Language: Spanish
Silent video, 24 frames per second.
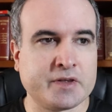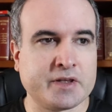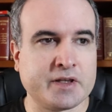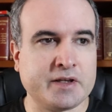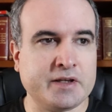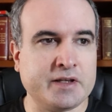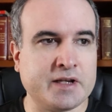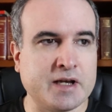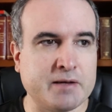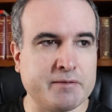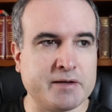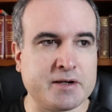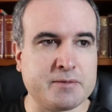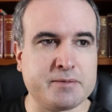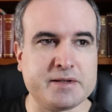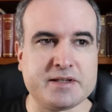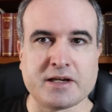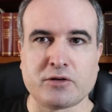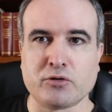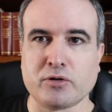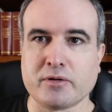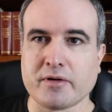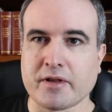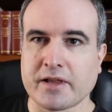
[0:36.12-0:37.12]
ir a ver
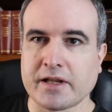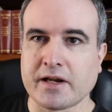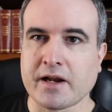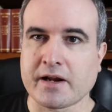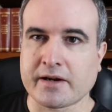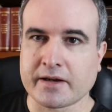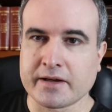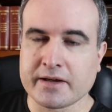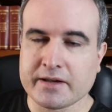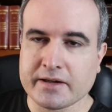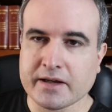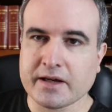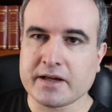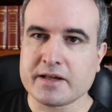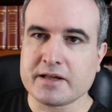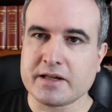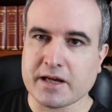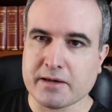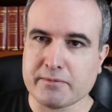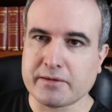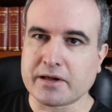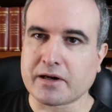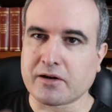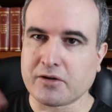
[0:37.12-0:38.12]
Villanueva de la Reina, ir
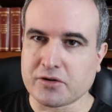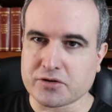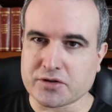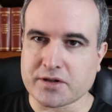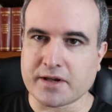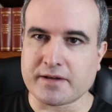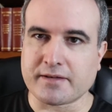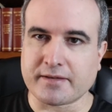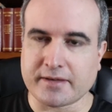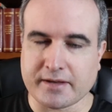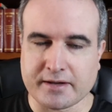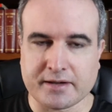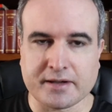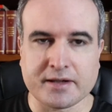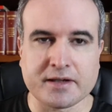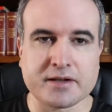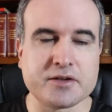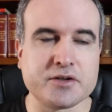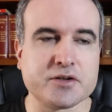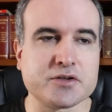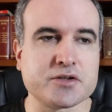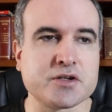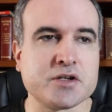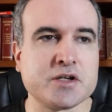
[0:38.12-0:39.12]
a ver los
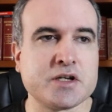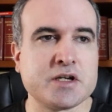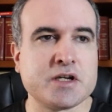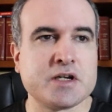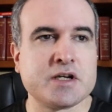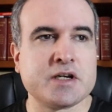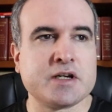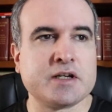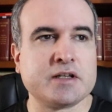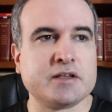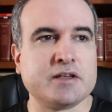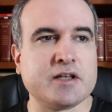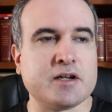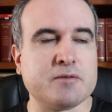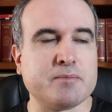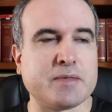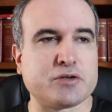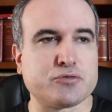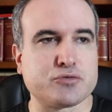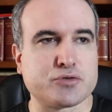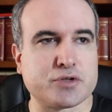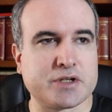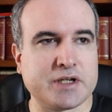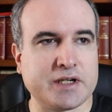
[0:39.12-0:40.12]
escenarios del
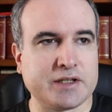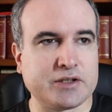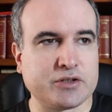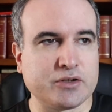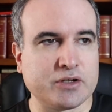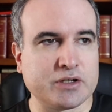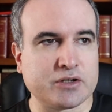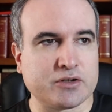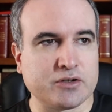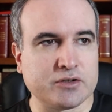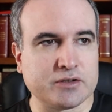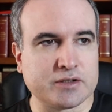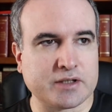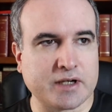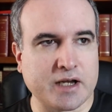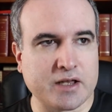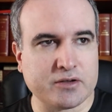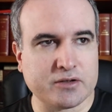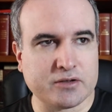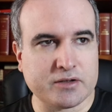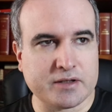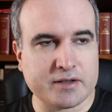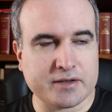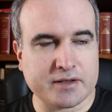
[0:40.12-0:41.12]
manuscrito
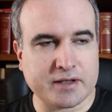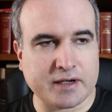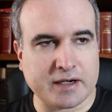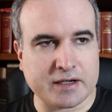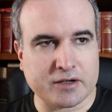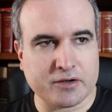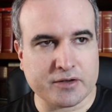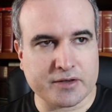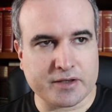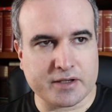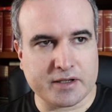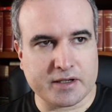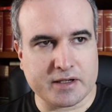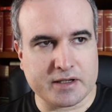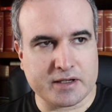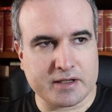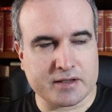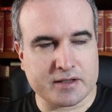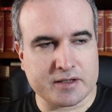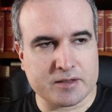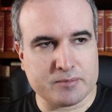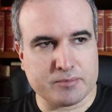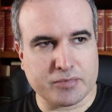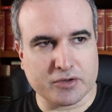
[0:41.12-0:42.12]
encontrado en Zaragoza
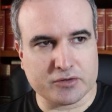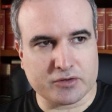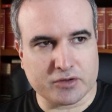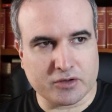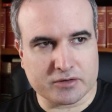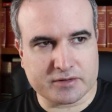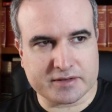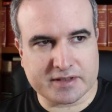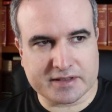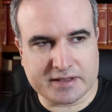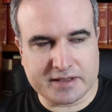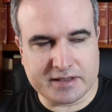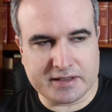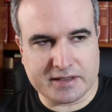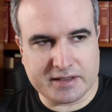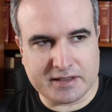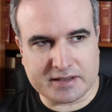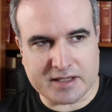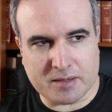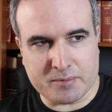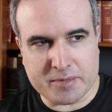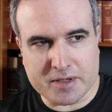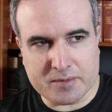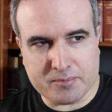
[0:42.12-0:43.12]
de Pototsky.
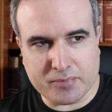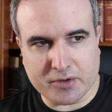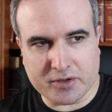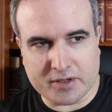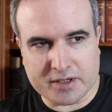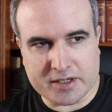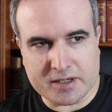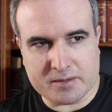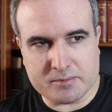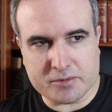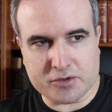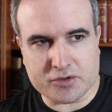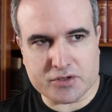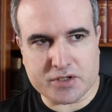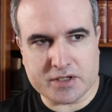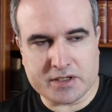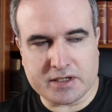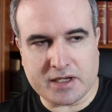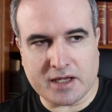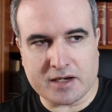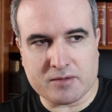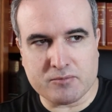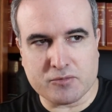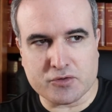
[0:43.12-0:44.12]
y también podríamos
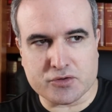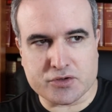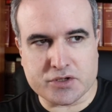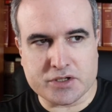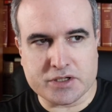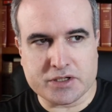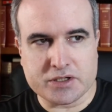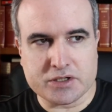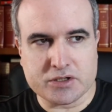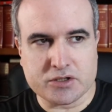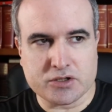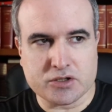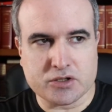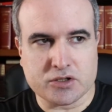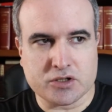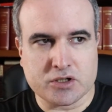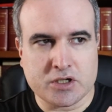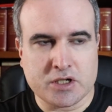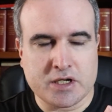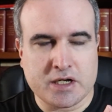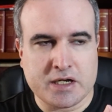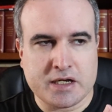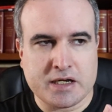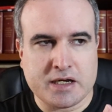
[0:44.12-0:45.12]
ir al Museo
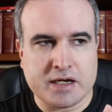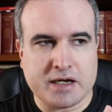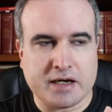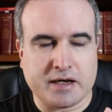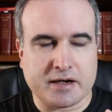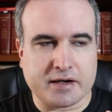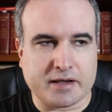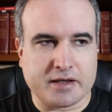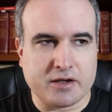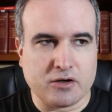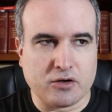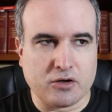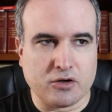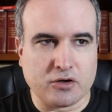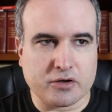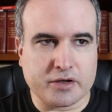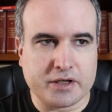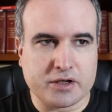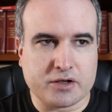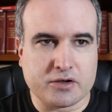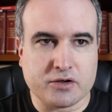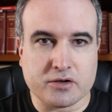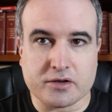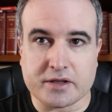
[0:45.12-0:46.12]

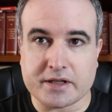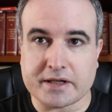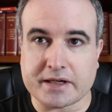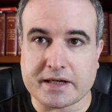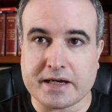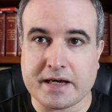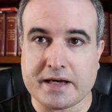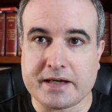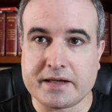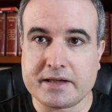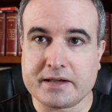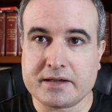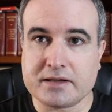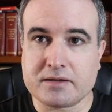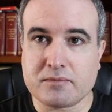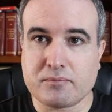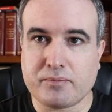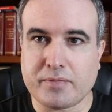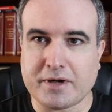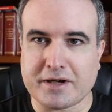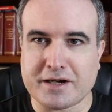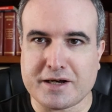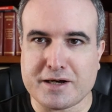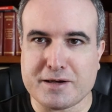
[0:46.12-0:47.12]
Arqueológico de Jaén
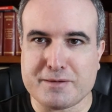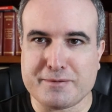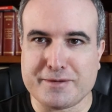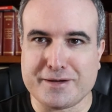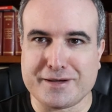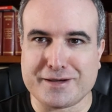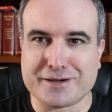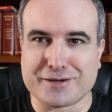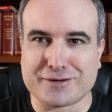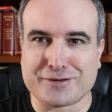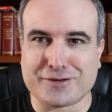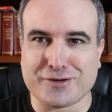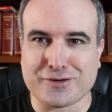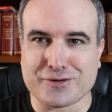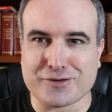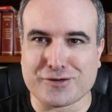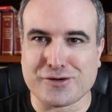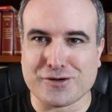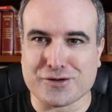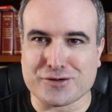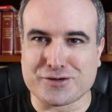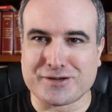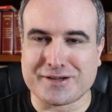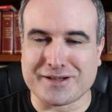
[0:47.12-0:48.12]
para ver todos
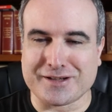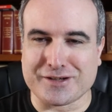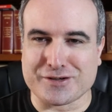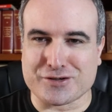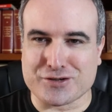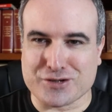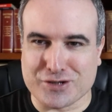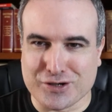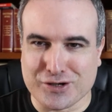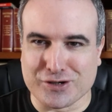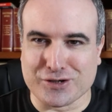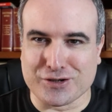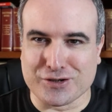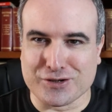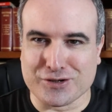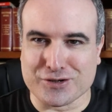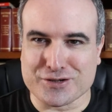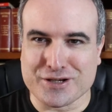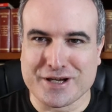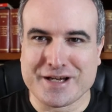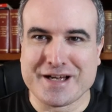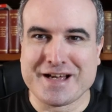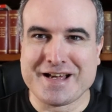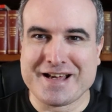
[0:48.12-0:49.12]
los
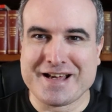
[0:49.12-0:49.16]
tesoros